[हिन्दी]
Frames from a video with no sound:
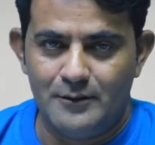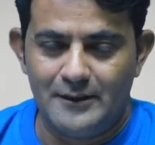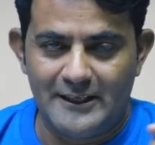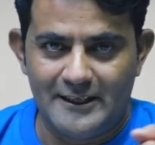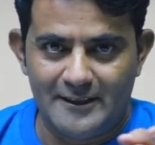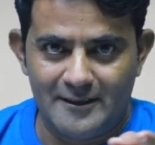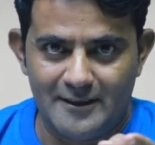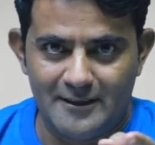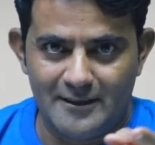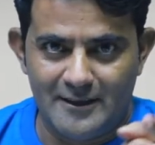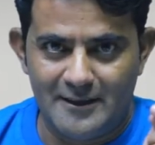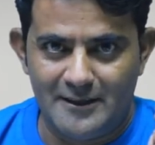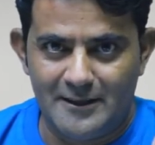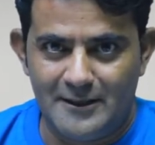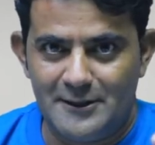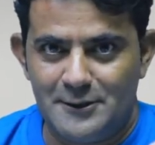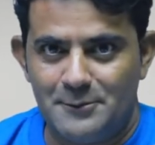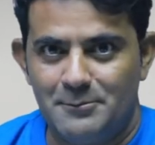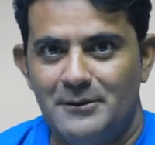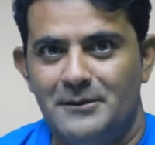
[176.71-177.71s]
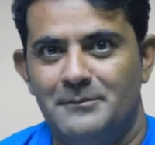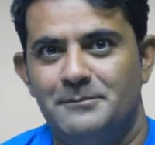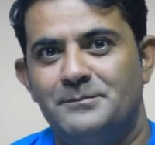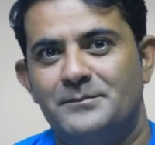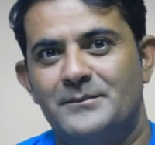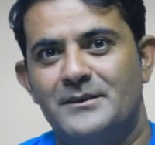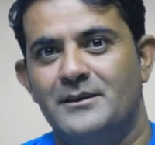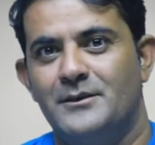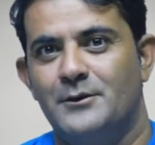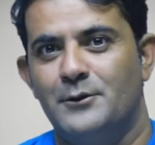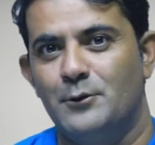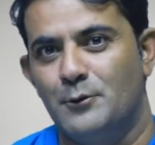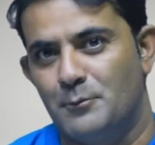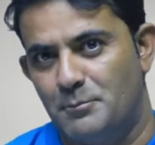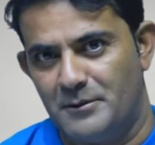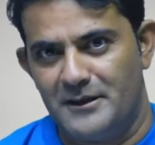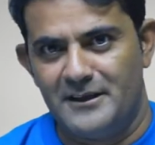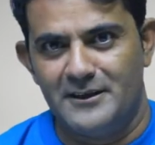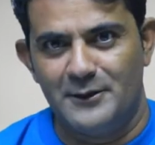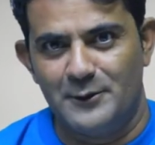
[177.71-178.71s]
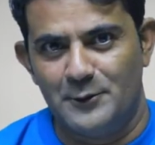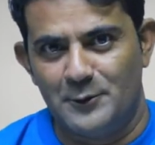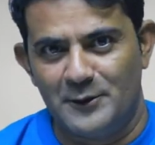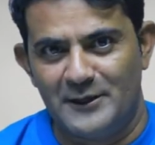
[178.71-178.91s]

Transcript: कहते ना इंग्लिश में नो पेन नो